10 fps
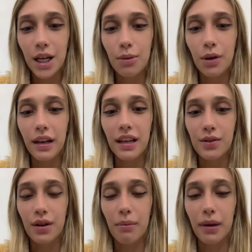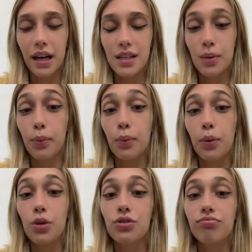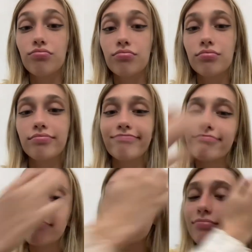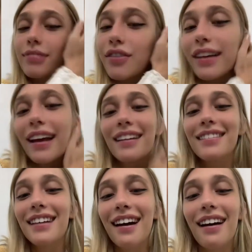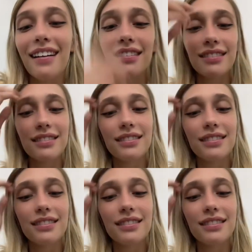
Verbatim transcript: ¿Cómo debería ser una pareja según voz? Fiel, arre.